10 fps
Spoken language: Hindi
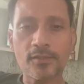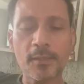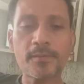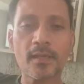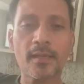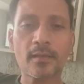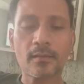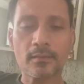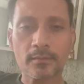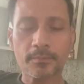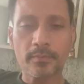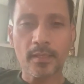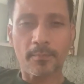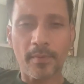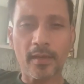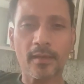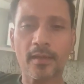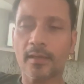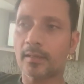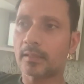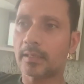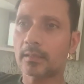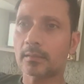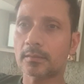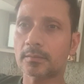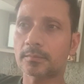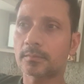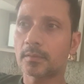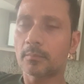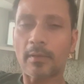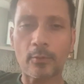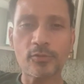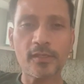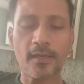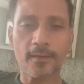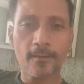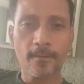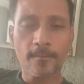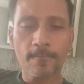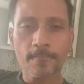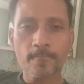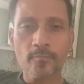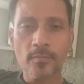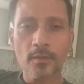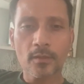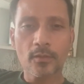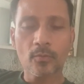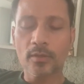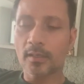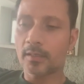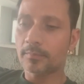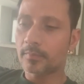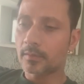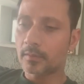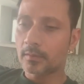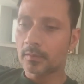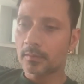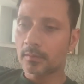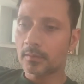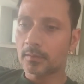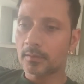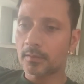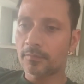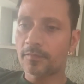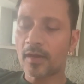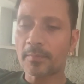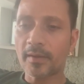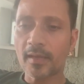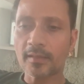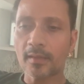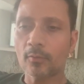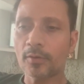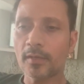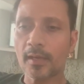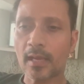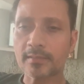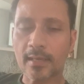अजीब सा एक एक पेन है एक मायूसी है क्योंकि इरफान भाई आई थिंक उनकी एक ऐसा